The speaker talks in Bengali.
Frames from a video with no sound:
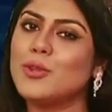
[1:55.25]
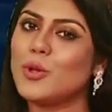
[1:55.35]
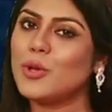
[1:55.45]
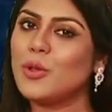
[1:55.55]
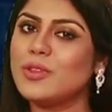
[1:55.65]

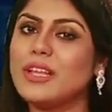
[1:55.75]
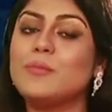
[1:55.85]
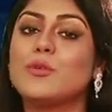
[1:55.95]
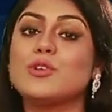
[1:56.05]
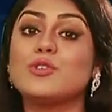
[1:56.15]
দৈনন্দিন
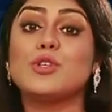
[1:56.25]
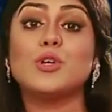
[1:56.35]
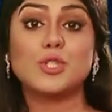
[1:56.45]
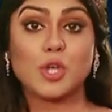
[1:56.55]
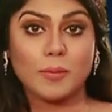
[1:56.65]

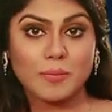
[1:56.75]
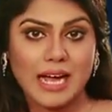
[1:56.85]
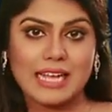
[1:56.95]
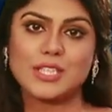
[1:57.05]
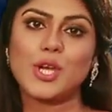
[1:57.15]
প্রয়োজনীয় সব
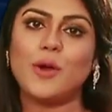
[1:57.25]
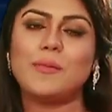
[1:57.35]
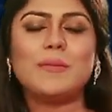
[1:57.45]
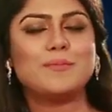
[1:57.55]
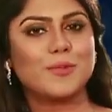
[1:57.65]
কাজই
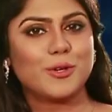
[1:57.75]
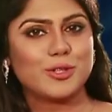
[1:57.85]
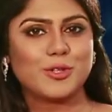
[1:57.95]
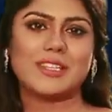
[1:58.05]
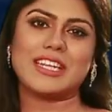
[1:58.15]
হবে
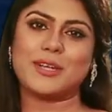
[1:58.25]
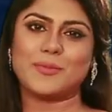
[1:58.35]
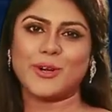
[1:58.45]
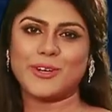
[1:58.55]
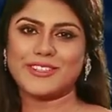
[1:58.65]
প্রযুক্তি
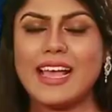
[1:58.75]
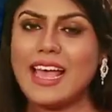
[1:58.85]
নির্ভর